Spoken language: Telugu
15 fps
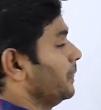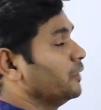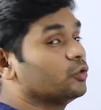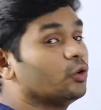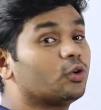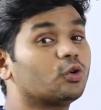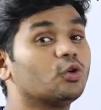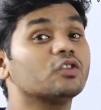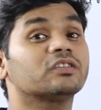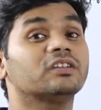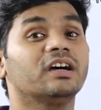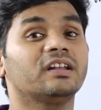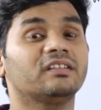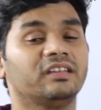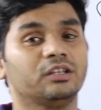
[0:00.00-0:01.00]
సో
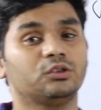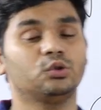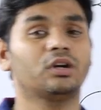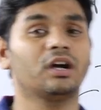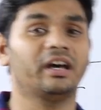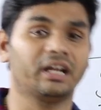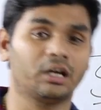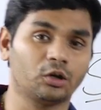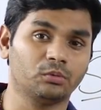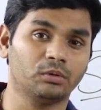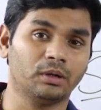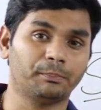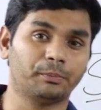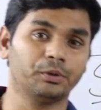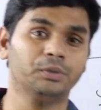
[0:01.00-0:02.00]
రోజ్గర్ సేతు కార్యక్రమం
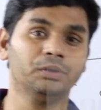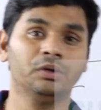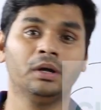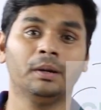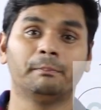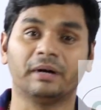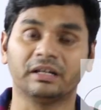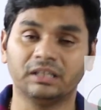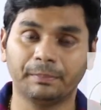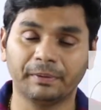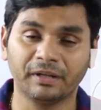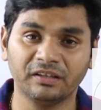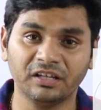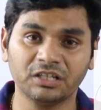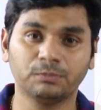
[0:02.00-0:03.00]
అప్పుడు
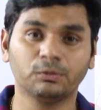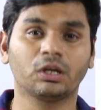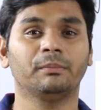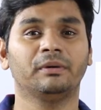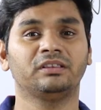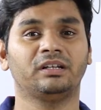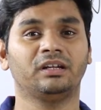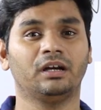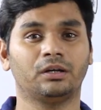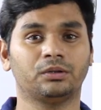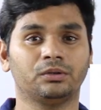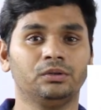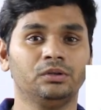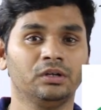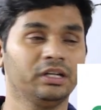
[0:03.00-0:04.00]
మధ్యప్రదేశ్ ముఖ్యమంత్రి
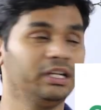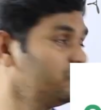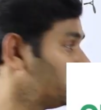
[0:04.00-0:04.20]
గారు ఈ